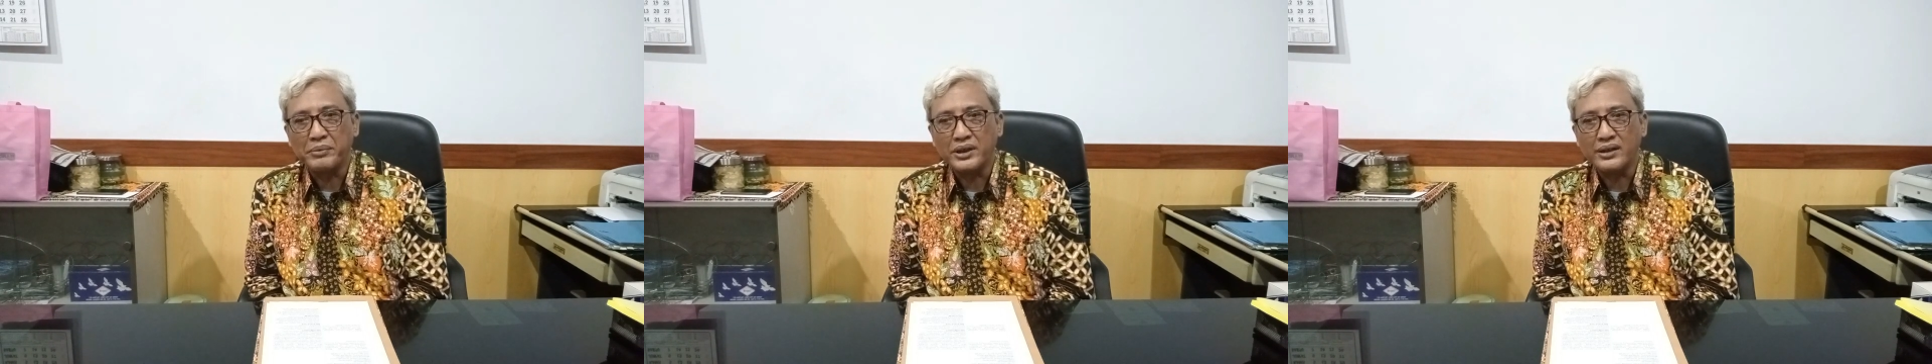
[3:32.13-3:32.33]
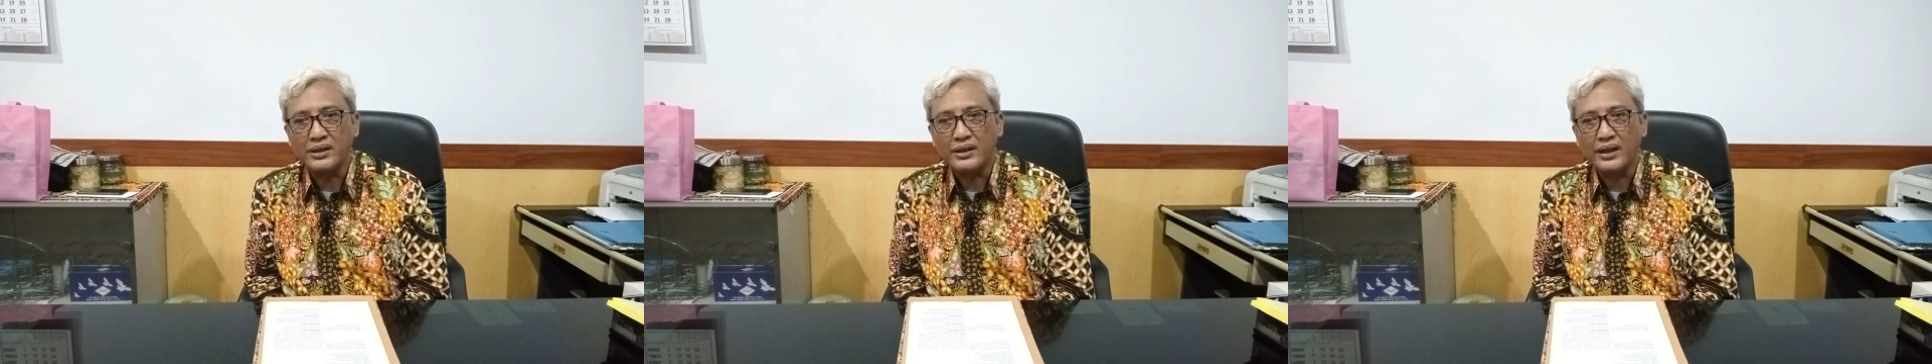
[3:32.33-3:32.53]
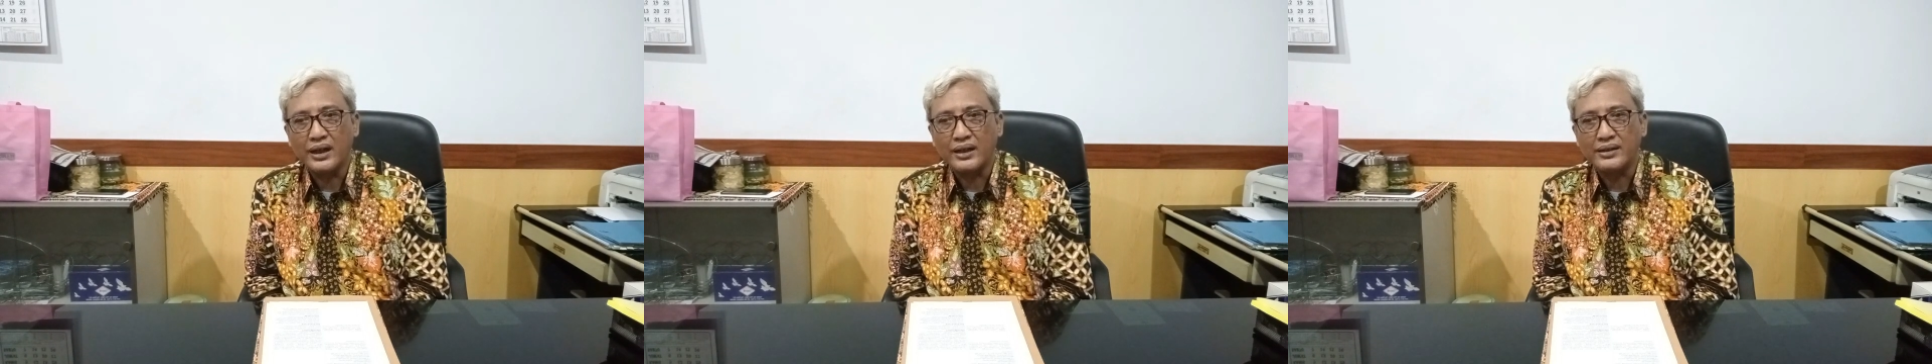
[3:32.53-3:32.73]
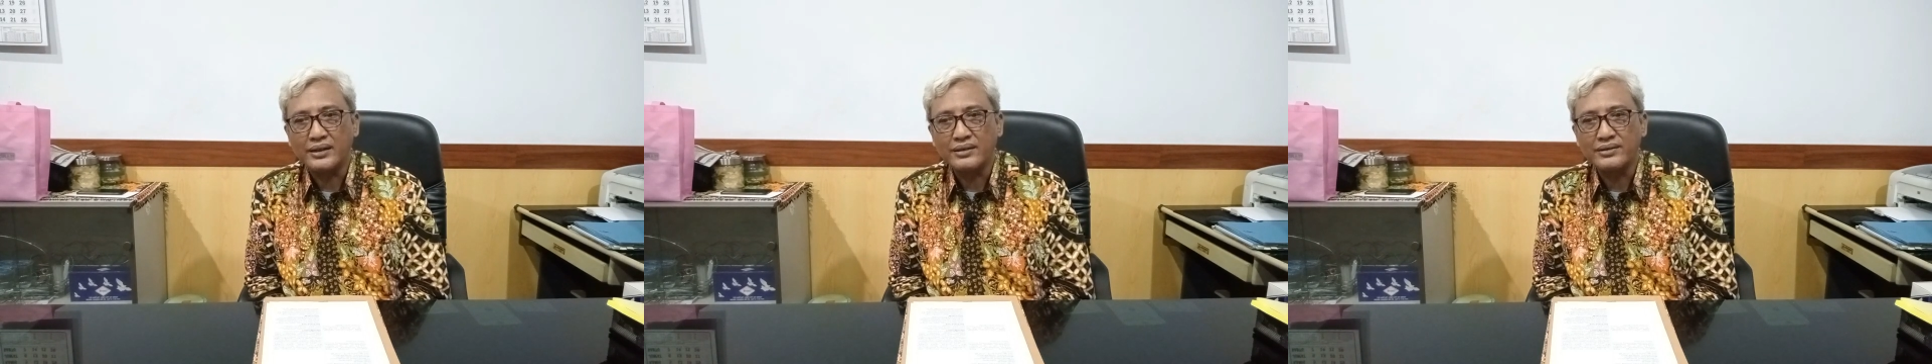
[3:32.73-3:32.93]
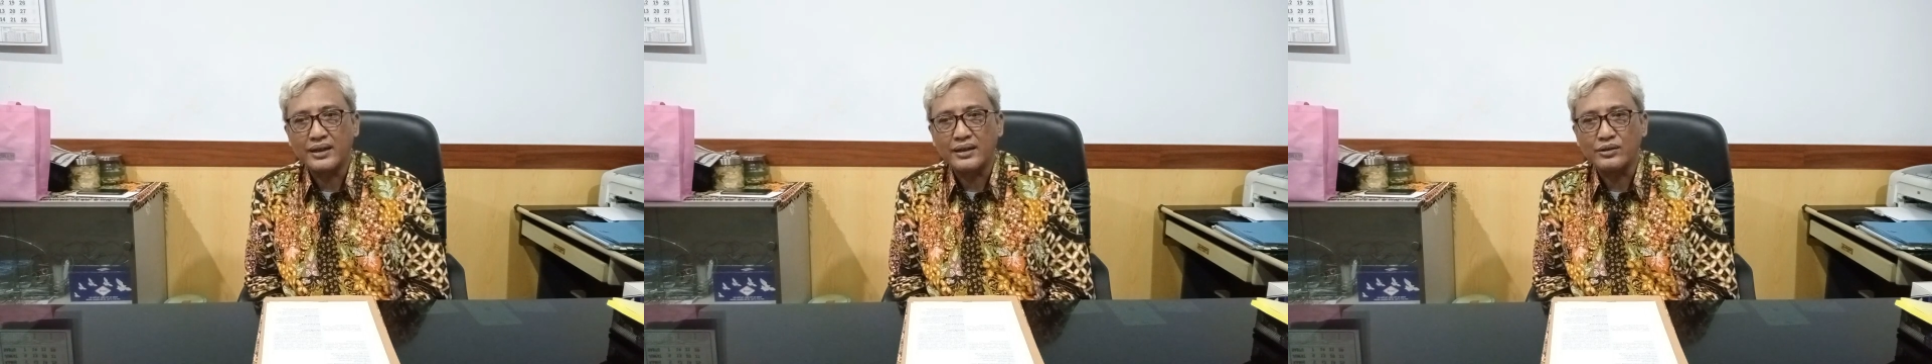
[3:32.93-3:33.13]
ini
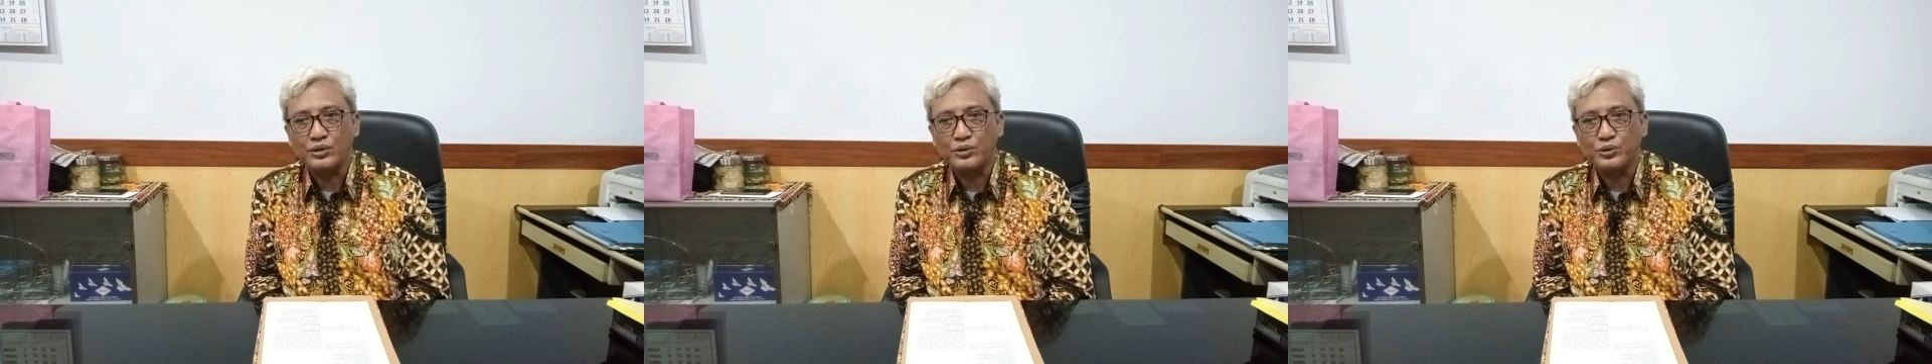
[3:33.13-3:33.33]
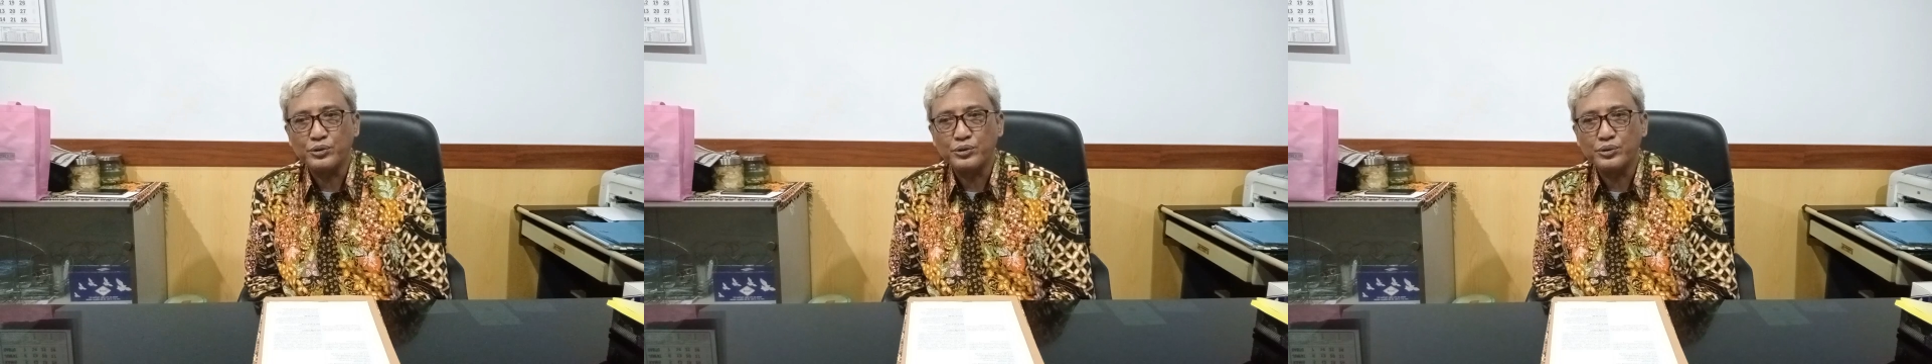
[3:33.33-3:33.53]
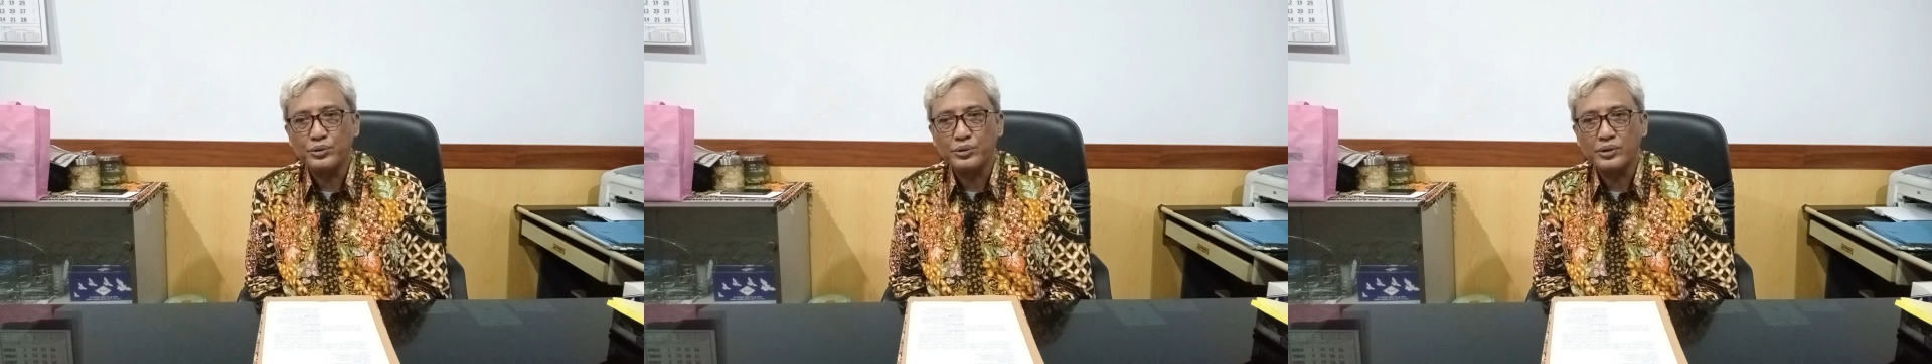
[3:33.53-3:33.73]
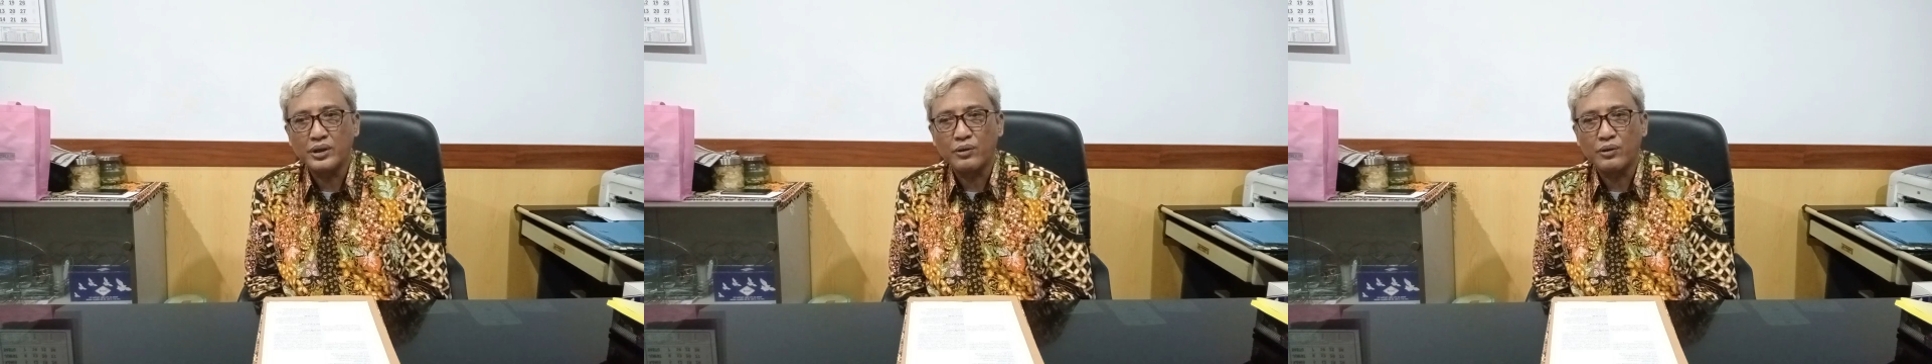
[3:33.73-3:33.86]
ada satu